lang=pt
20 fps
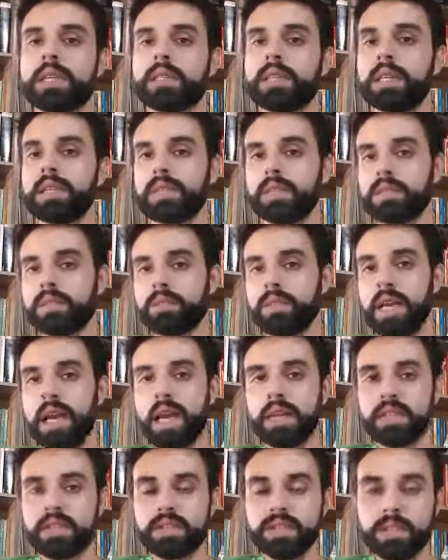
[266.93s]
das
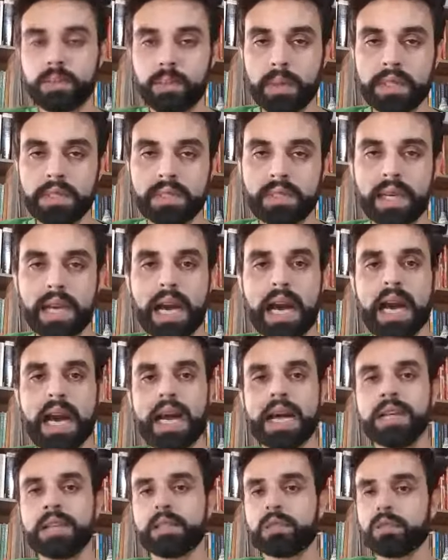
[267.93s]
viagens
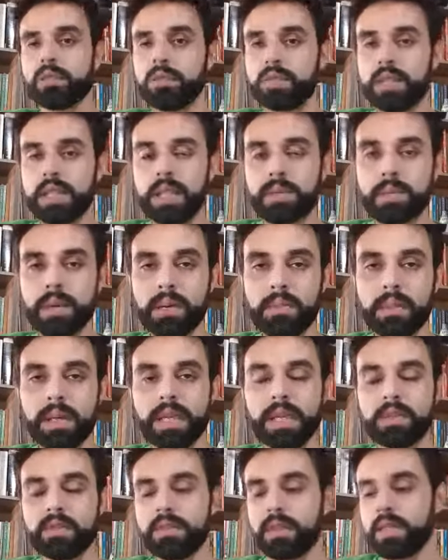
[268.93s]
espaciais, dos
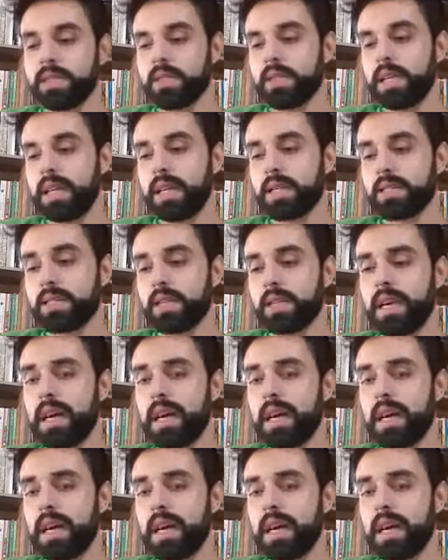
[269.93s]
equipamentos, etc.